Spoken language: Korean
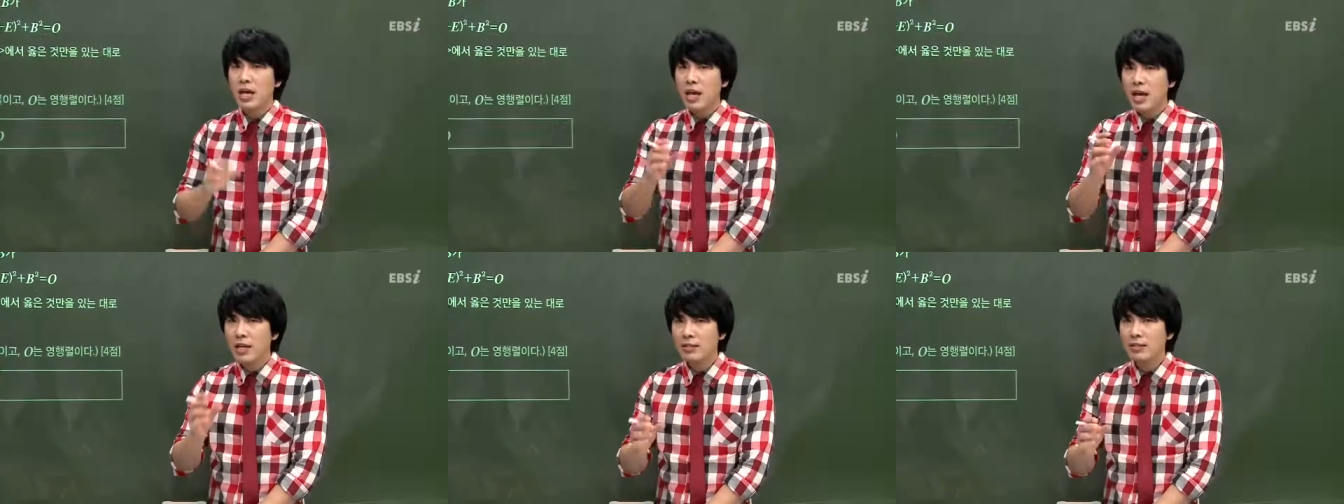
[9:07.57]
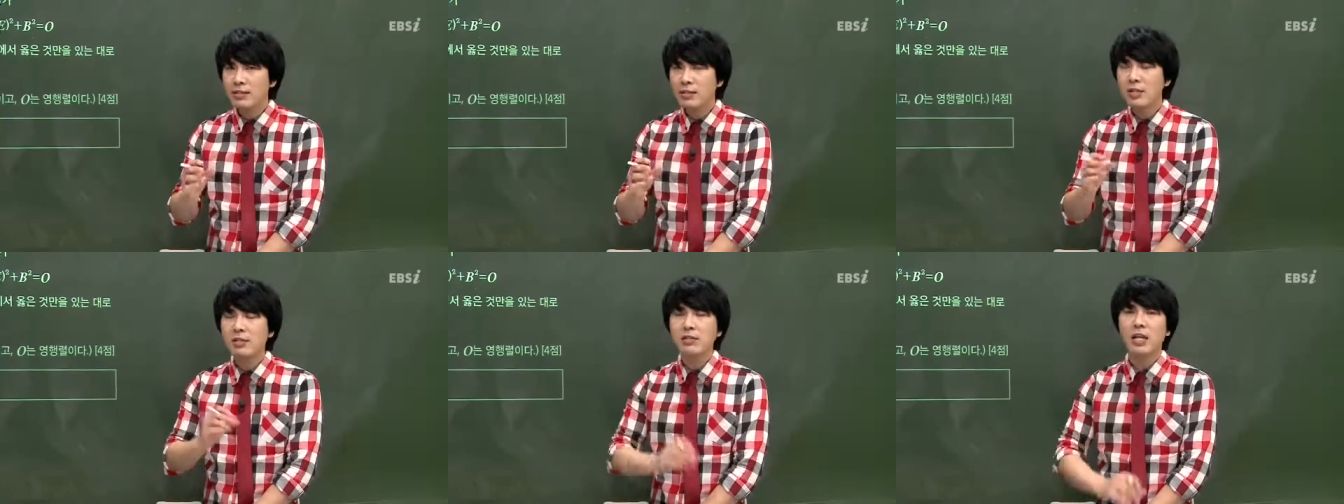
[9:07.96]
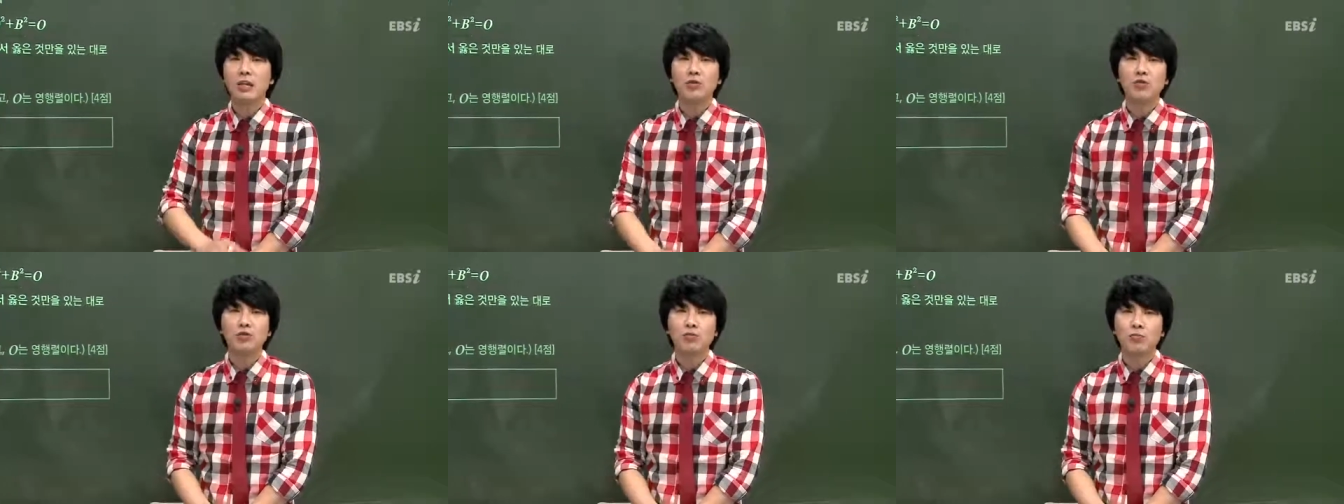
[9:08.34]
했을
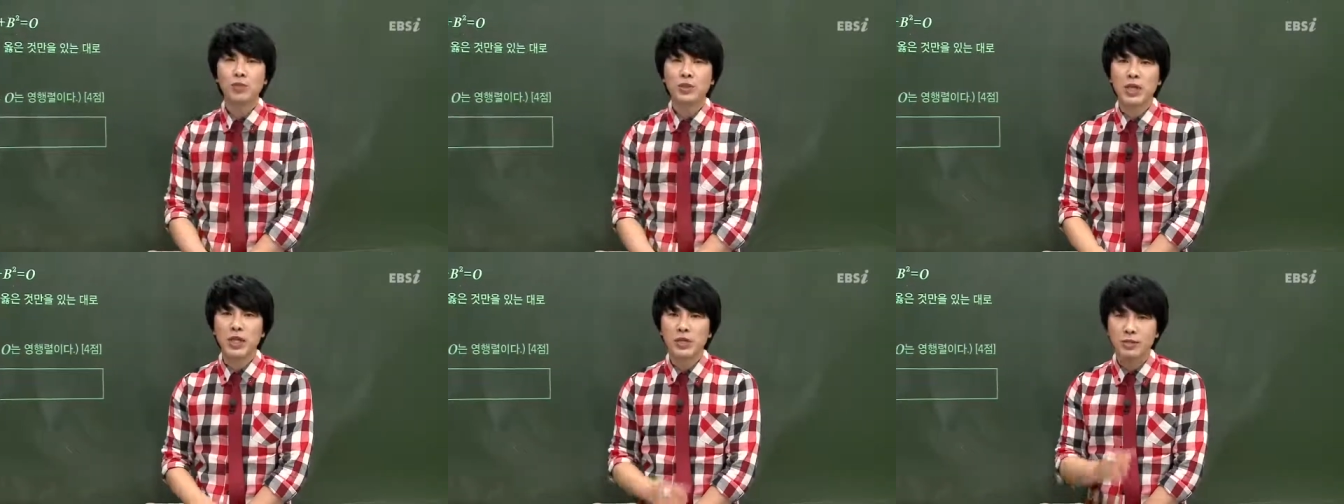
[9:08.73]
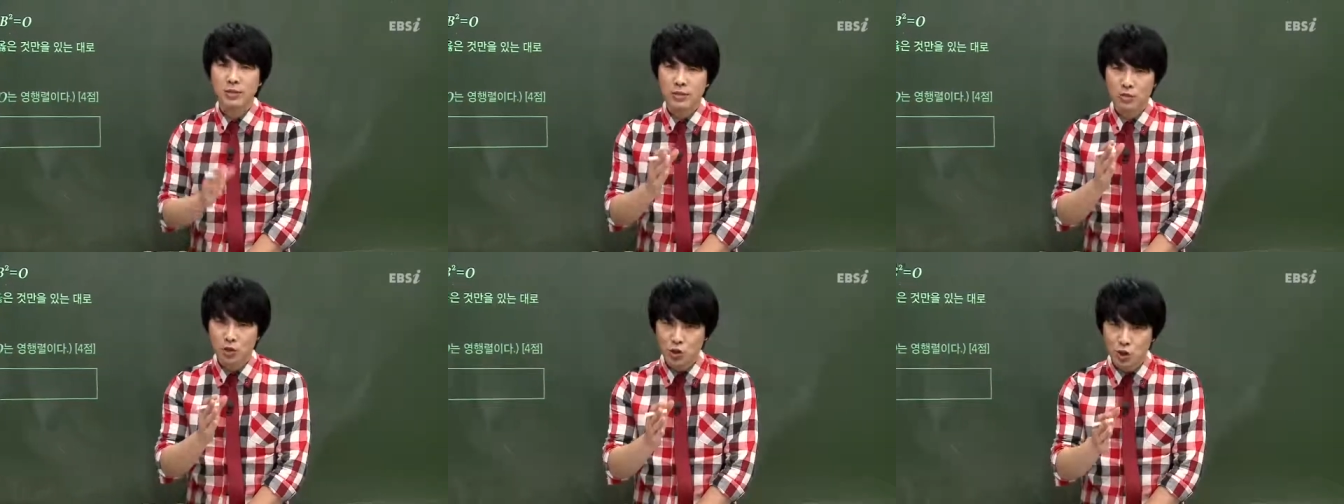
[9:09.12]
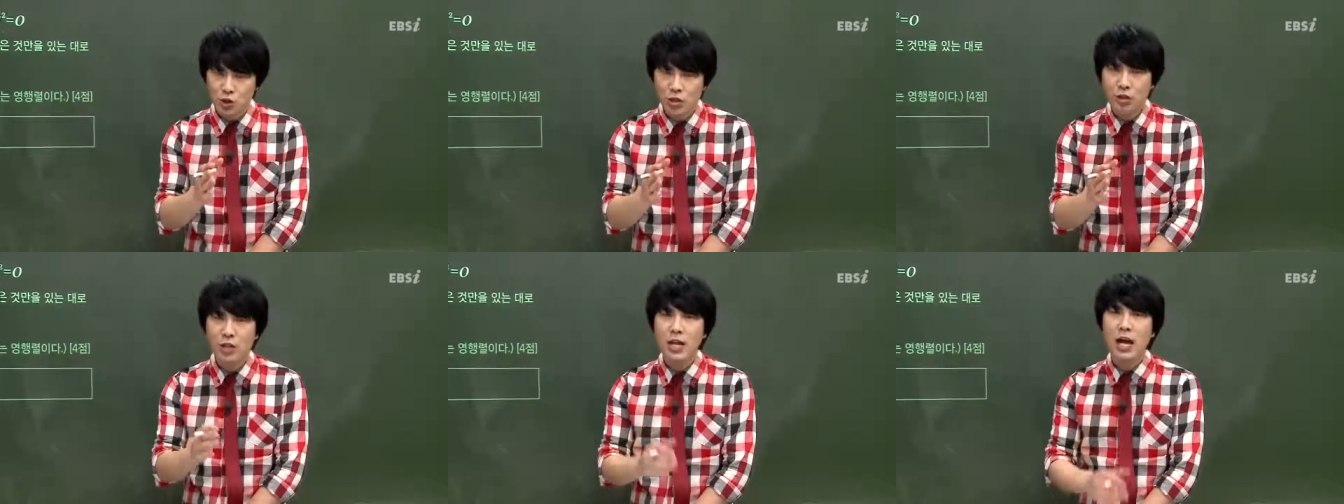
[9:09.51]
때도 수포자는
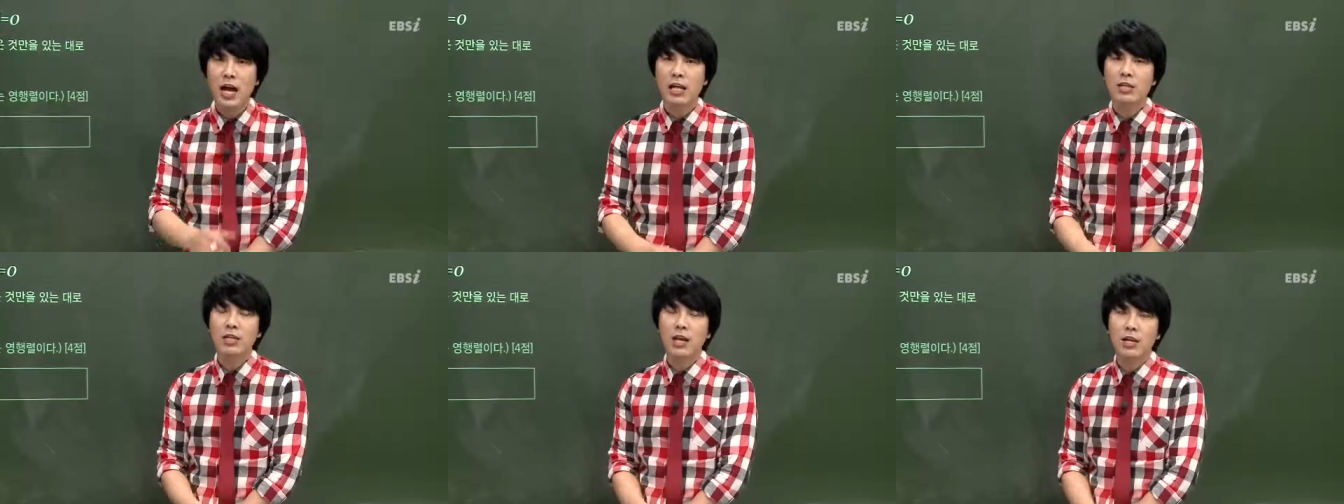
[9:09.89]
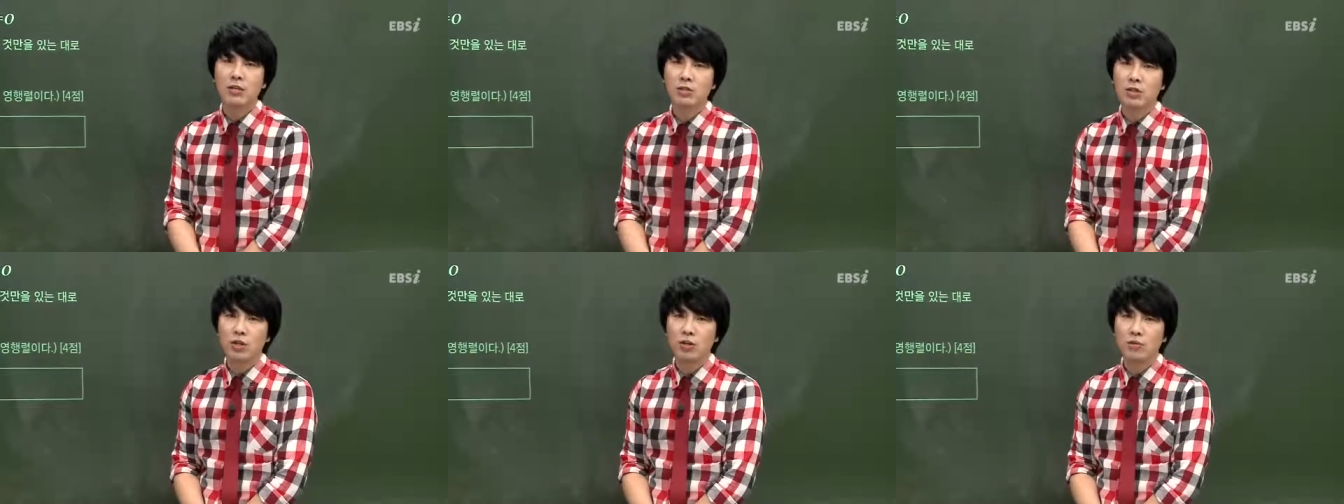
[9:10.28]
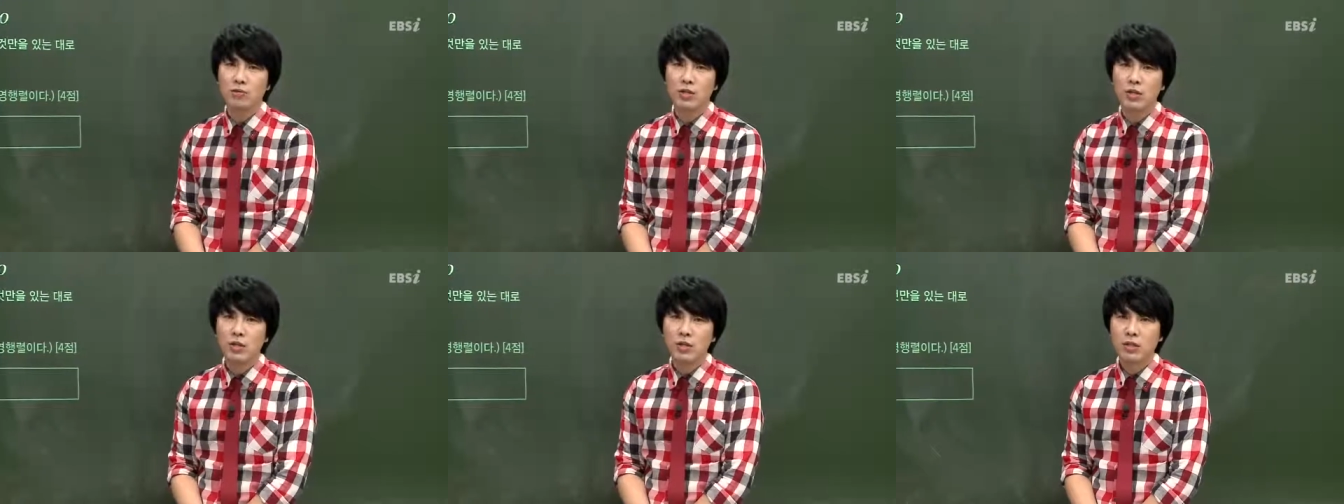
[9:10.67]
절대 아니라는 점
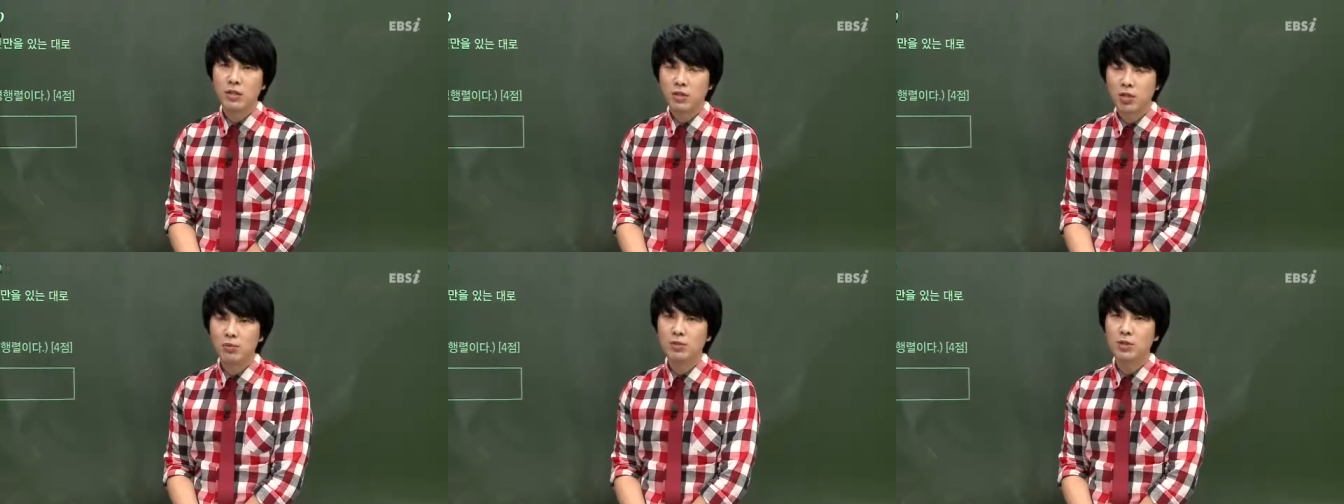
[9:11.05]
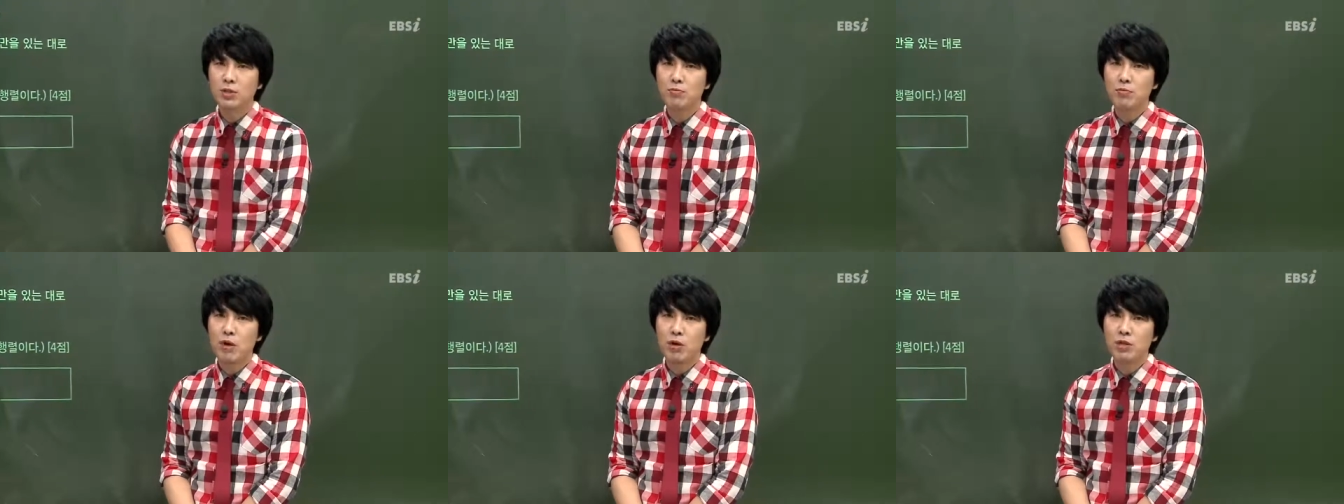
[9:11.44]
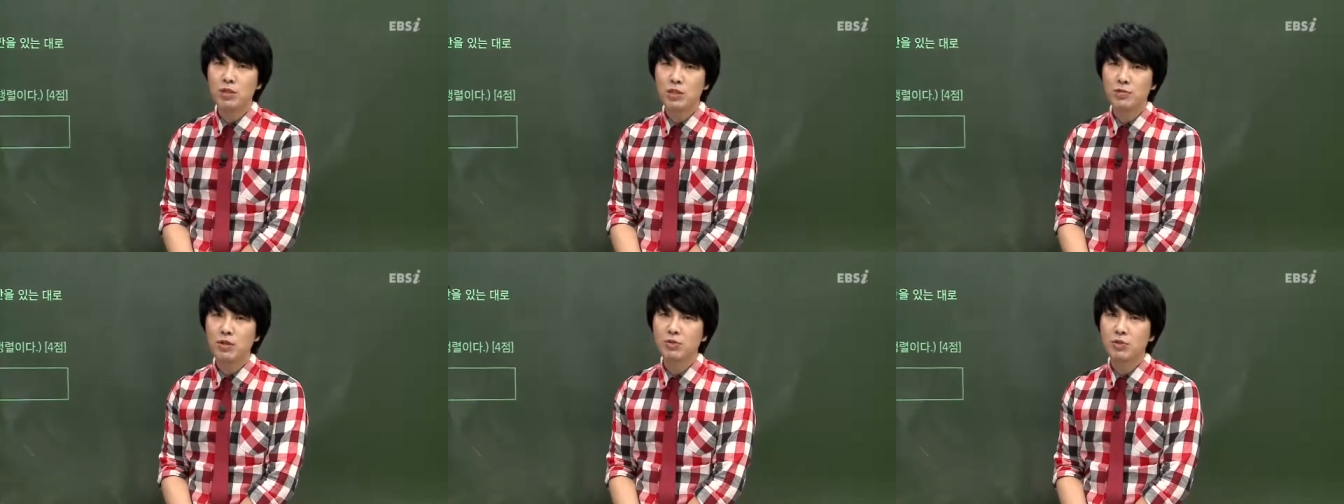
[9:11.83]
그 점을 좀
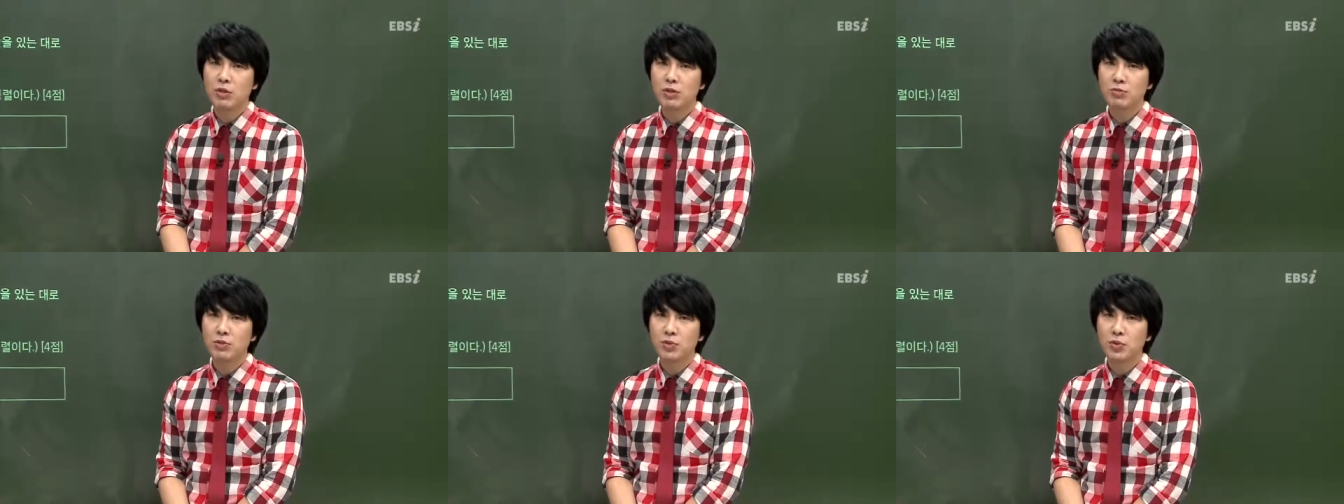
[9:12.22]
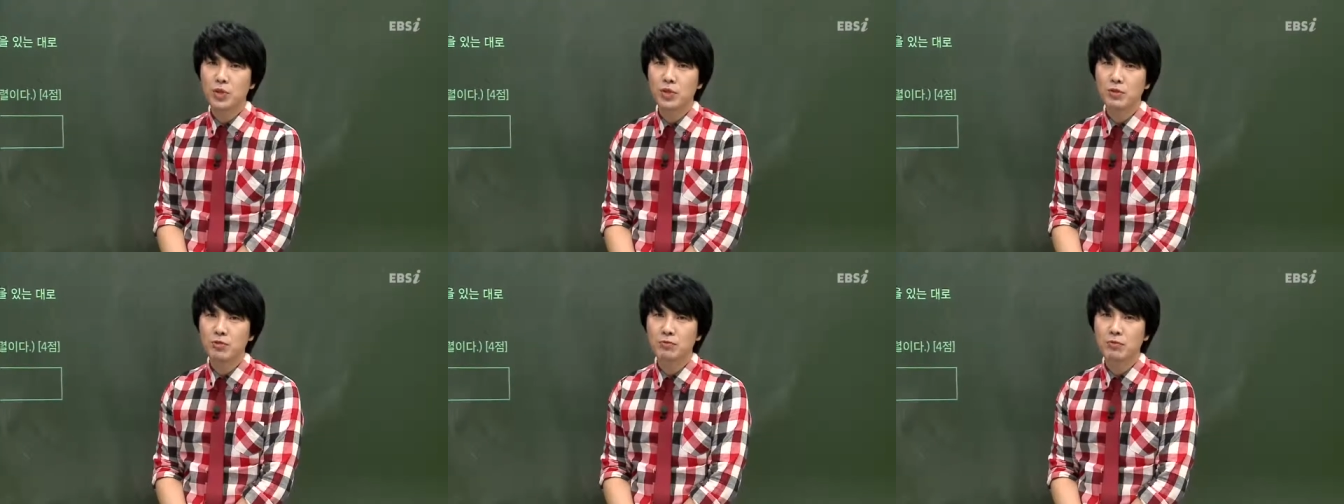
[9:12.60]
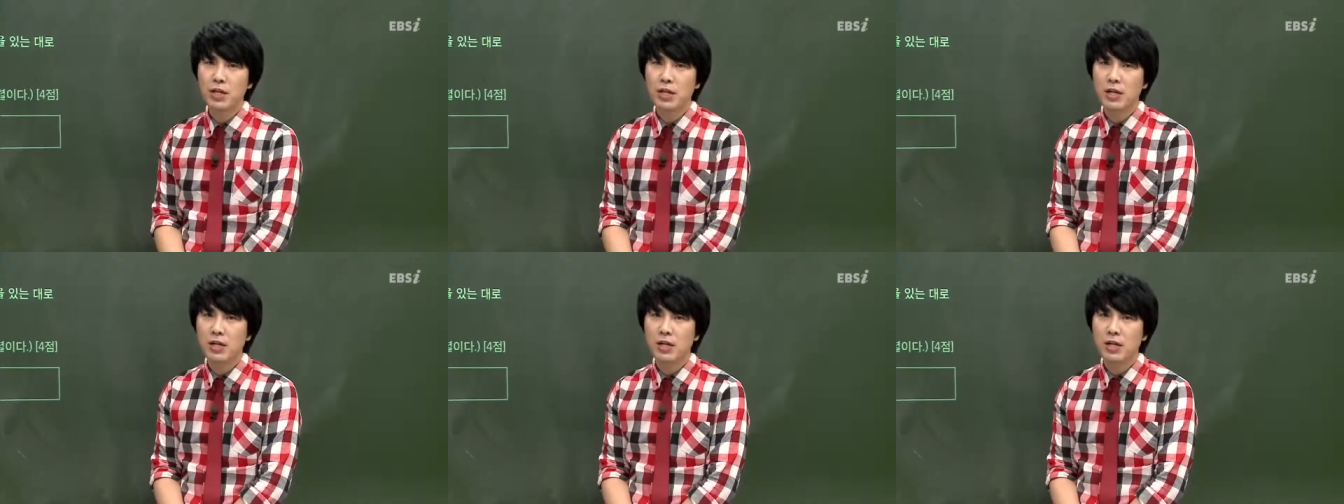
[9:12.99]
명심해 주셨으면 좋겠습니다.